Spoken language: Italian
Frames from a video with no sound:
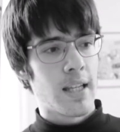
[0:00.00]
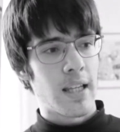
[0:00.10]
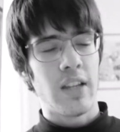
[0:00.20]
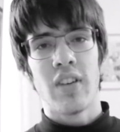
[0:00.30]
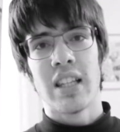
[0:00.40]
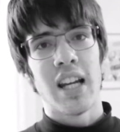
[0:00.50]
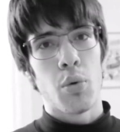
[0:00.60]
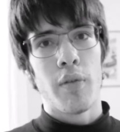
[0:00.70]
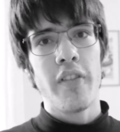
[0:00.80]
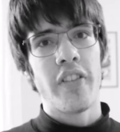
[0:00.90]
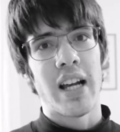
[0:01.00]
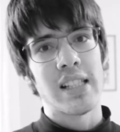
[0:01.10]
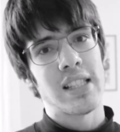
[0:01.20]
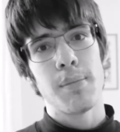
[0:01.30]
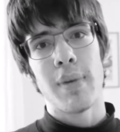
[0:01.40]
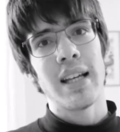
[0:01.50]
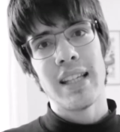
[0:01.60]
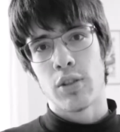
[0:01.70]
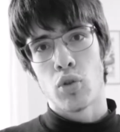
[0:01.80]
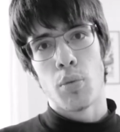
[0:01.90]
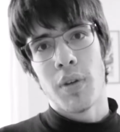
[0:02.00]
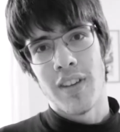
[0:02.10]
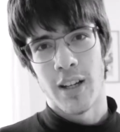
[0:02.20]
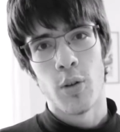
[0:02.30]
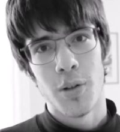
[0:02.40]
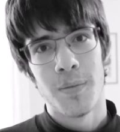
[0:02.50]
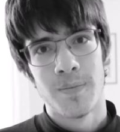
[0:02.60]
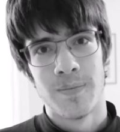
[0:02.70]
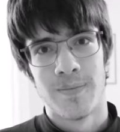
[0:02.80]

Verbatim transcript: inventare nuove frasi, ma adesso non mi vengono.